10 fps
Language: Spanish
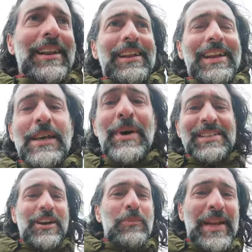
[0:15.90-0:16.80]
el clima
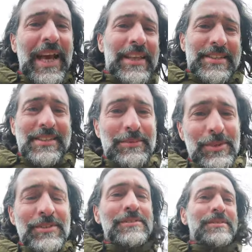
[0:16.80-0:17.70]
está
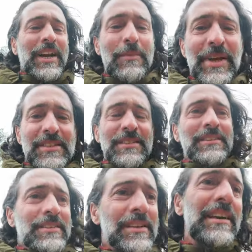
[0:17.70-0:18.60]
complicadísimo, ¿no? Realmente.
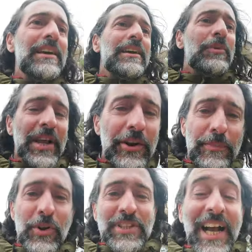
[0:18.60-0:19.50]
Eh, bueno, no
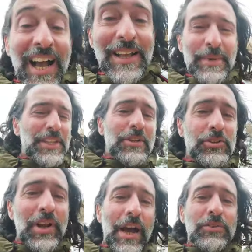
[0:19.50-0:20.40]
importa, acá me viene
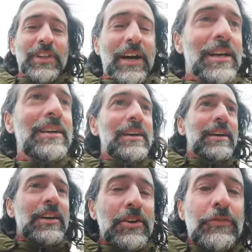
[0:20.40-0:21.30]
toda la onda.
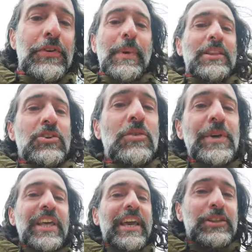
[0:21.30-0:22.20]
Filmando
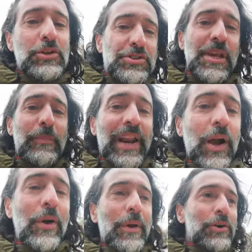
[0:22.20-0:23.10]
un videito sin
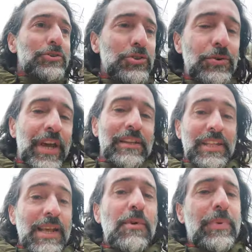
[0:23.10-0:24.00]
paraguas y bajo lluvia.
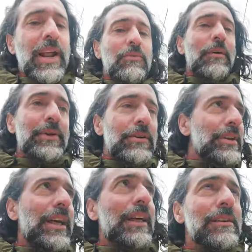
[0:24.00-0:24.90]
Tenemos paraguas, pero
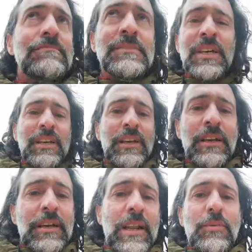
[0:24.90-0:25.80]
nada.
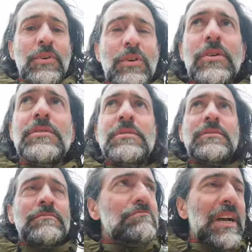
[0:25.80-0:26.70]
Queremos
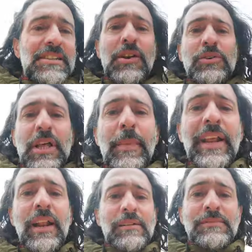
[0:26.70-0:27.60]
hacerlo de esta
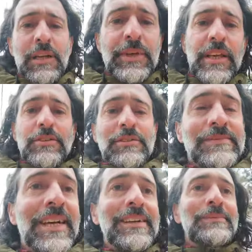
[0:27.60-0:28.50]
manera, el videíto.
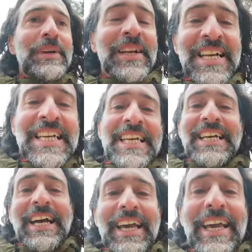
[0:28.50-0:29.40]
Ah,
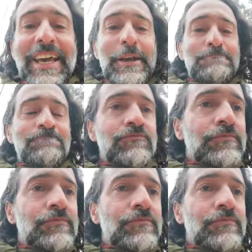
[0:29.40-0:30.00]
em,